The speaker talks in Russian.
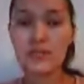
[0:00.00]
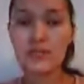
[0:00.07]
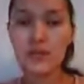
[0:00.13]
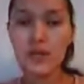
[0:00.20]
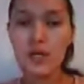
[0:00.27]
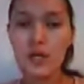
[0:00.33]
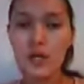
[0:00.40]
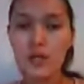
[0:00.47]

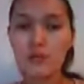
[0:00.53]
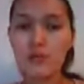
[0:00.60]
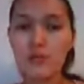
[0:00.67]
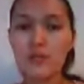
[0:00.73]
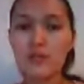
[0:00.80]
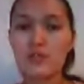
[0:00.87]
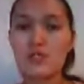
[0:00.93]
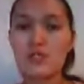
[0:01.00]
Дальше что, э,
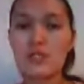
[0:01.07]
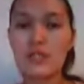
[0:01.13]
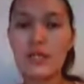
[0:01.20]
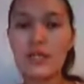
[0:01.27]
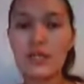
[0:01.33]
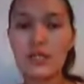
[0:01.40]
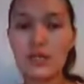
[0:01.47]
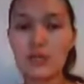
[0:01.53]
что было, я
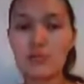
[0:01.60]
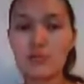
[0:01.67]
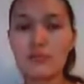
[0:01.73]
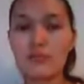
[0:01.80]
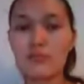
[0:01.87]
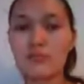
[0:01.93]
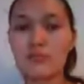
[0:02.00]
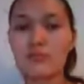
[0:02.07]
не знаю, но
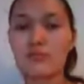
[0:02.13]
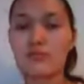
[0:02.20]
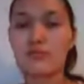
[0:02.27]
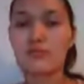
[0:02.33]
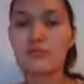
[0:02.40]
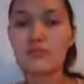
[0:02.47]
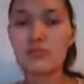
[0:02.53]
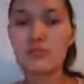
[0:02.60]
через пять
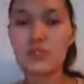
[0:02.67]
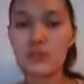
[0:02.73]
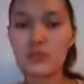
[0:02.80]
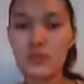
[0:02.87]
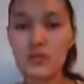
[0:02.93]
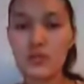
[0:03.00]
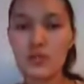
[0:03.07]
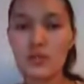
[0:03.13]
минут
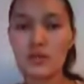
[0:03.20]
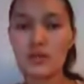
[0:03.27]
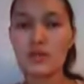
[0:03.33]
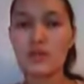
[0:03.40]
был э,